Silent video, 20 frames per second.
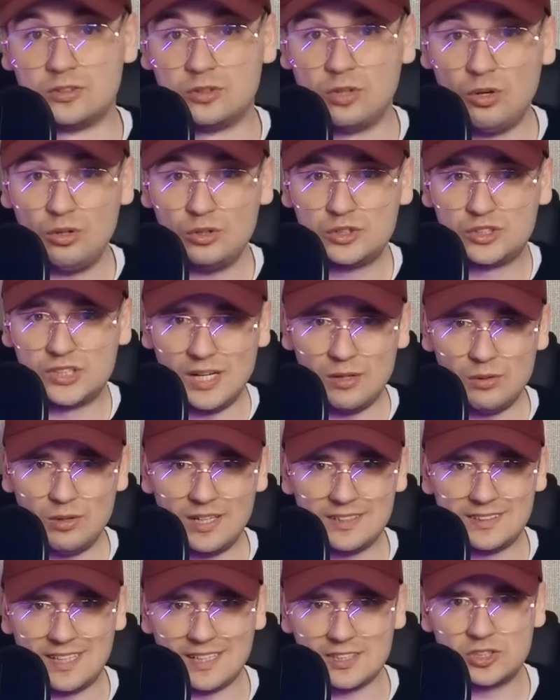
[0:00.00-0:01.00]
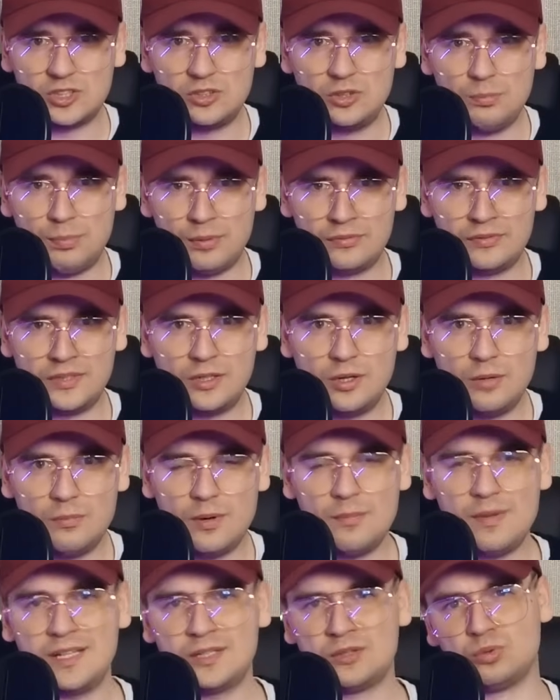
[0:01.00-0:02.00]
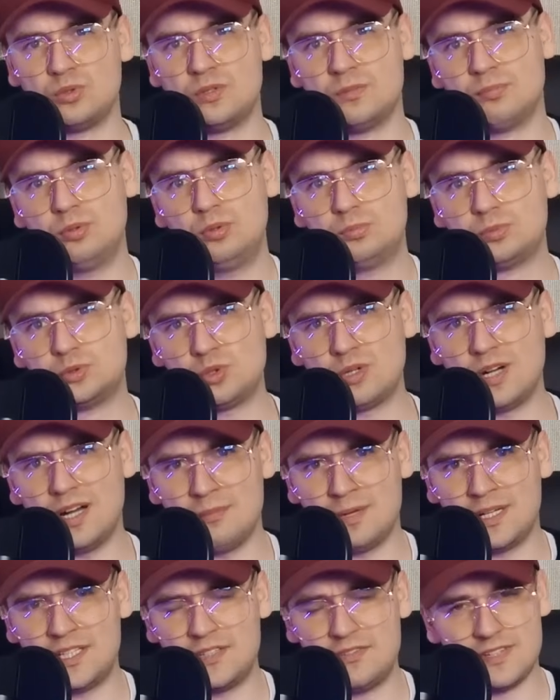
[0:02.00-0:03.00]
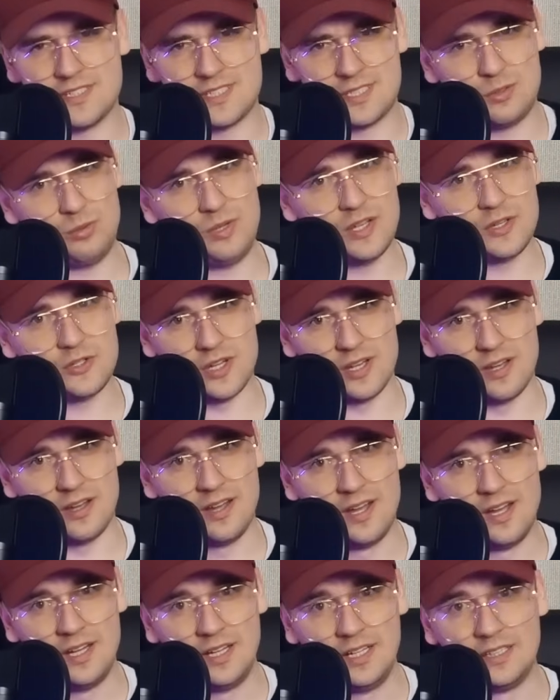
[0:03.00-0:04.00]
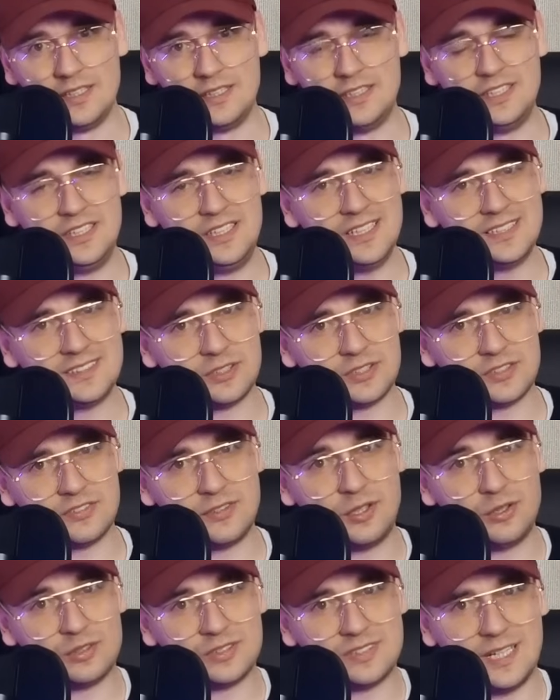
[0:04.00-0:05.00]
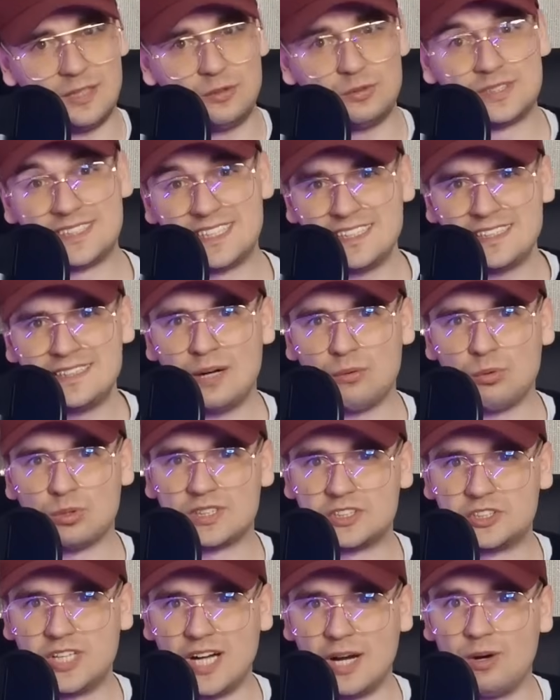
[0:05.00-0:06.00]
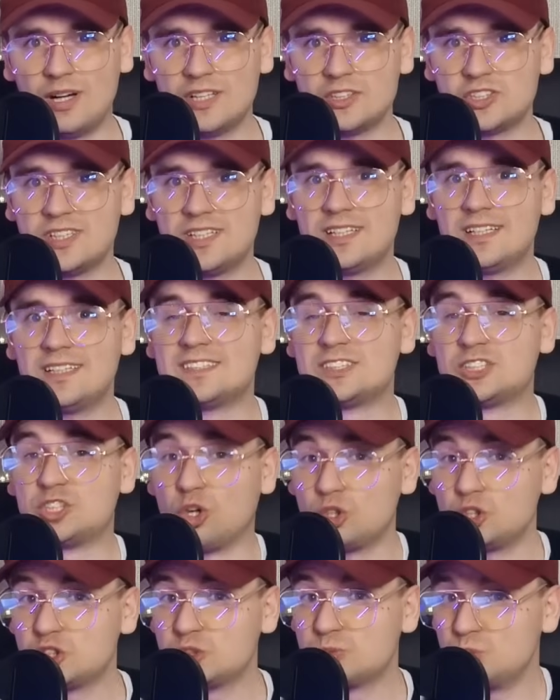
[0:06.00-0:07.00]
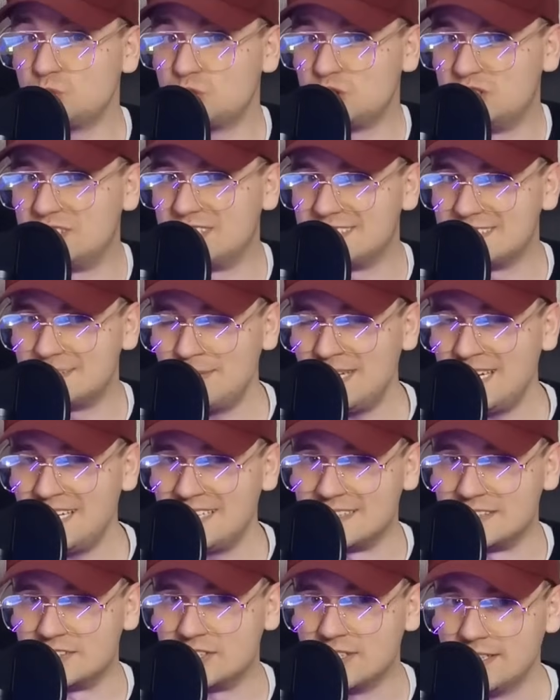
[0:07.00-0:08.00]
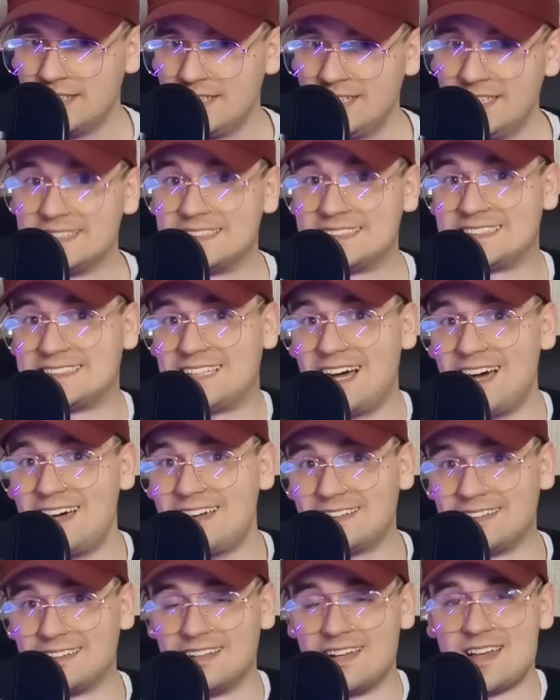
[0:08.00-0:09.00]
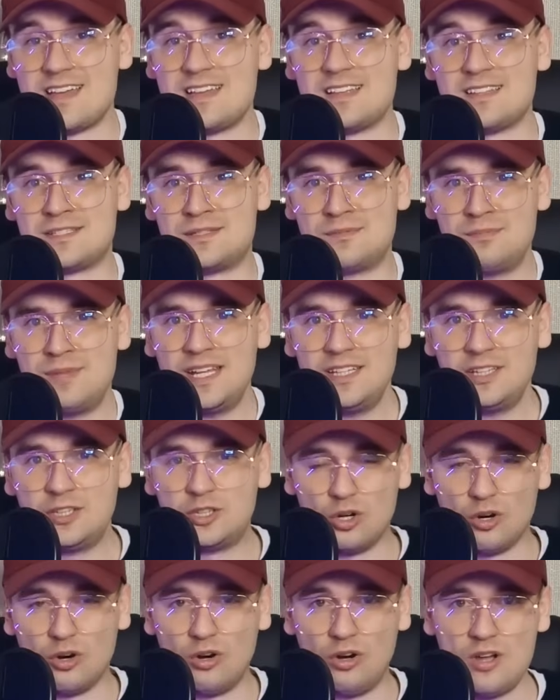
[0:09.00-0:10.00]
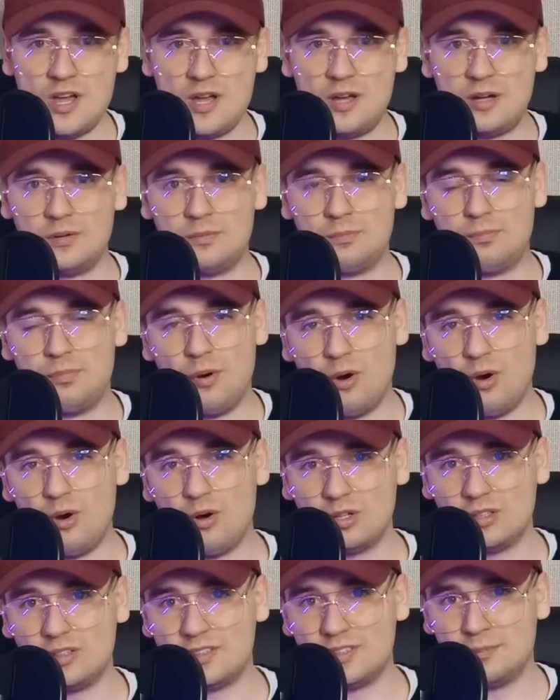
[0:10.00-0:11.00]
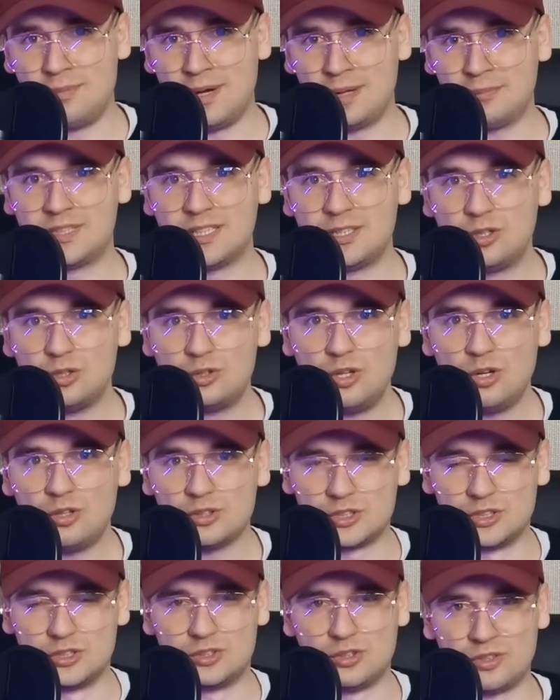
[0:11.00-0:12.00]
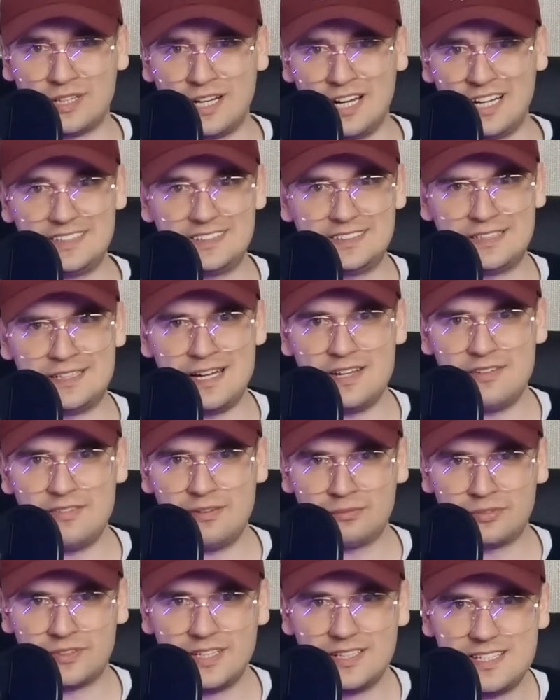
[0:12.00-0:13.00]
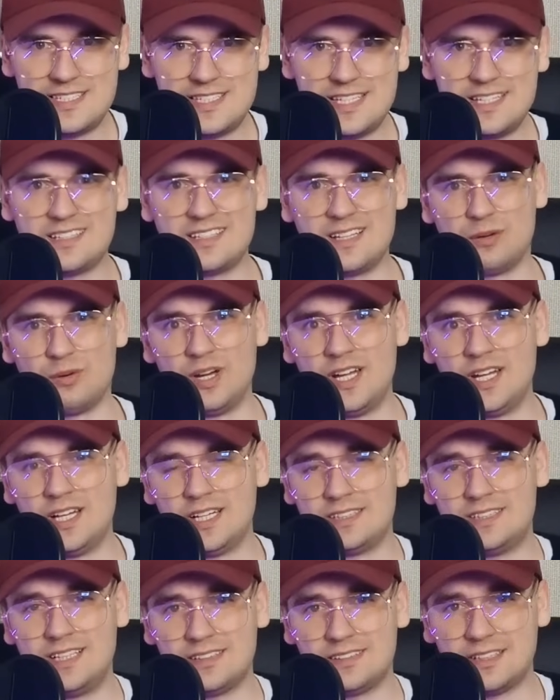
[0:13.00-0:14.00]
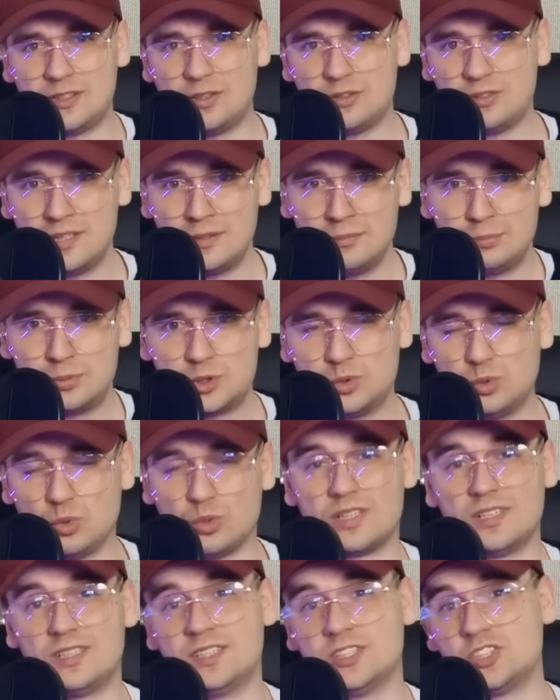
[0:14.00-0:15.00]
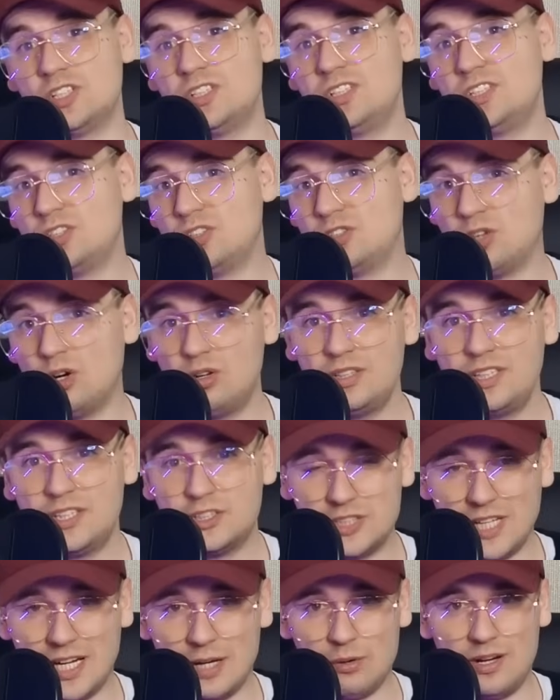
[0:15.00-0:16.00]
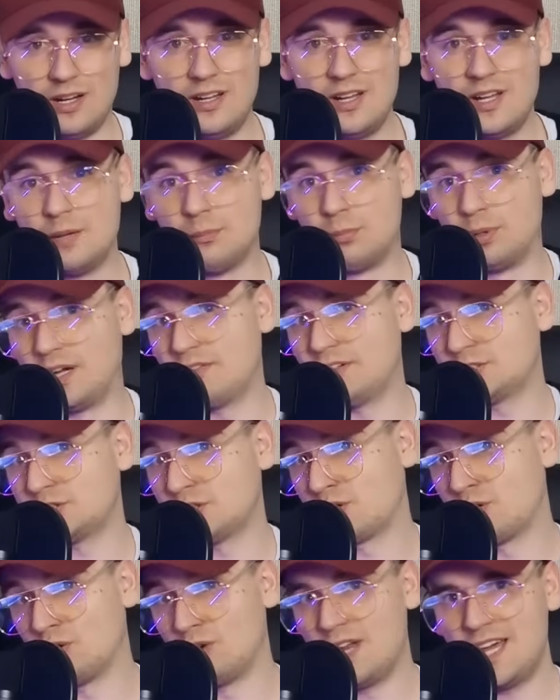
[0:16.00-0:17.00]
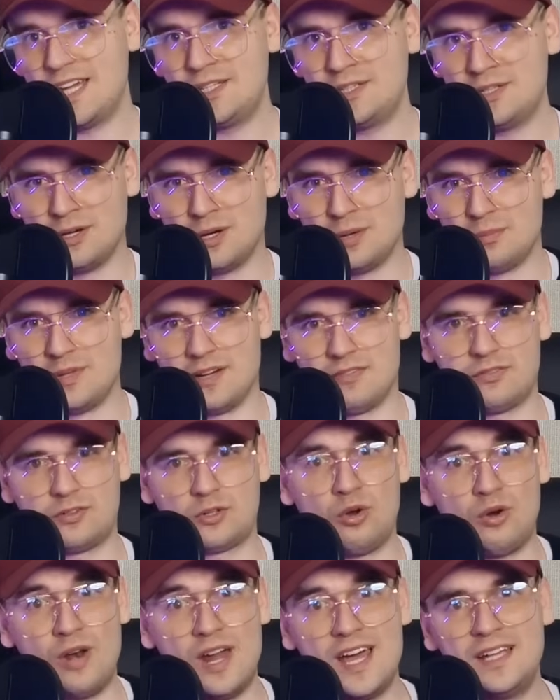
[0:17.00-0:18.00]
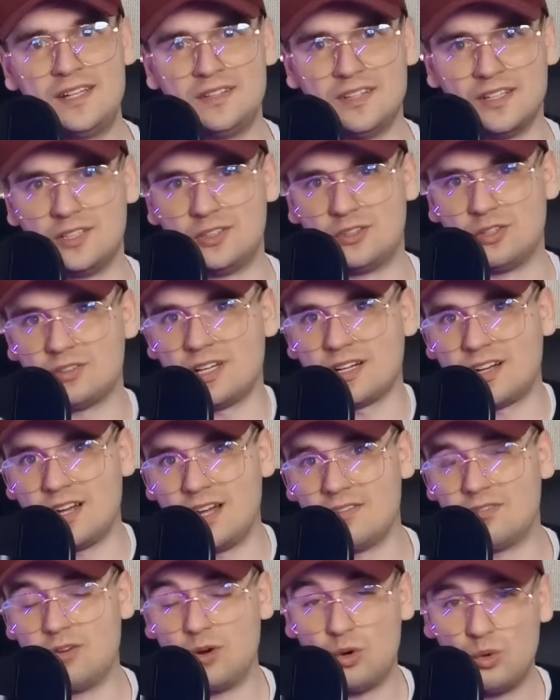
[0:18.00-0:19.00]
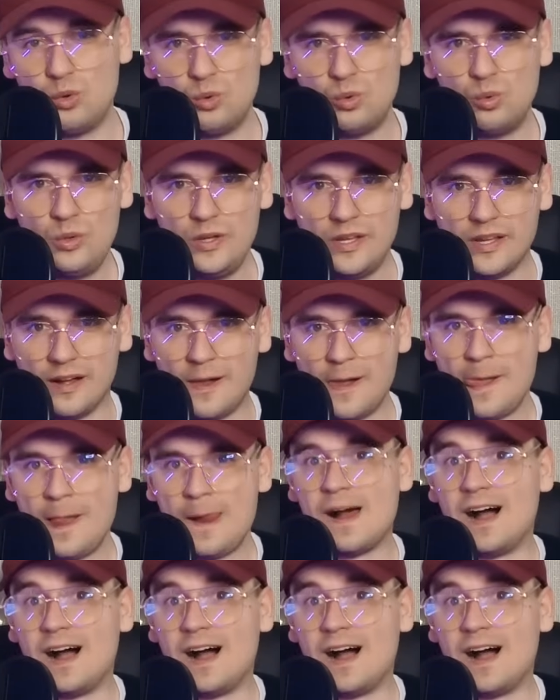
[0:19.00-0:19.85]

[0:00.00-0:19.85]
To działa także do pewnego momentu i ból brzucha manifestuje się i jest to swego rodzaju sygnał od ciała, że coś musicie zmienić. Stary, zmień to, bo mam tego dosyć, organizm daje wam wtedy sygnał i dlatego ten brzuch. Jeżeli to nie działa, pojawia się kolejny objaw, kolejny i to tak ewoluuje,